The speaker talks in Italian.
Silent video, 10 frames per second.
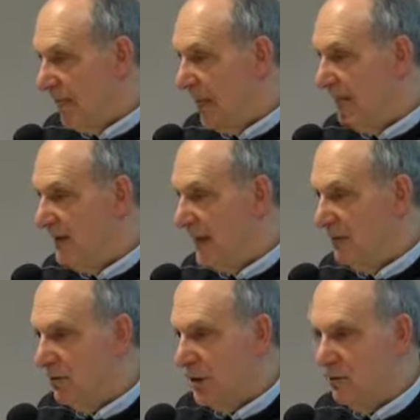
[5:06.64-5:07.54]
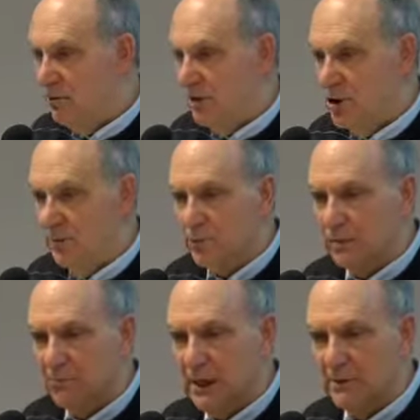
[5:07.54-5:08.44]
E vediamo che non lo dice più,
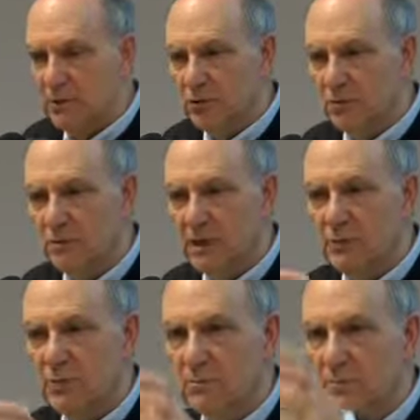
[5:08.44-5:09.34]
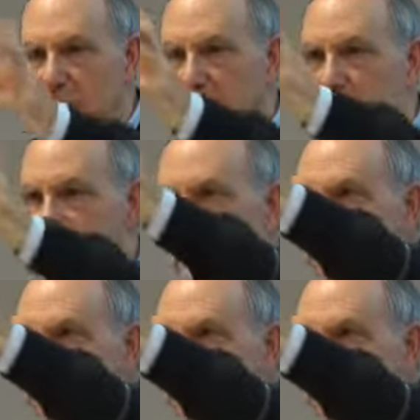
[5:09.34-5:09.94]
mai più, mai più, mai più, mai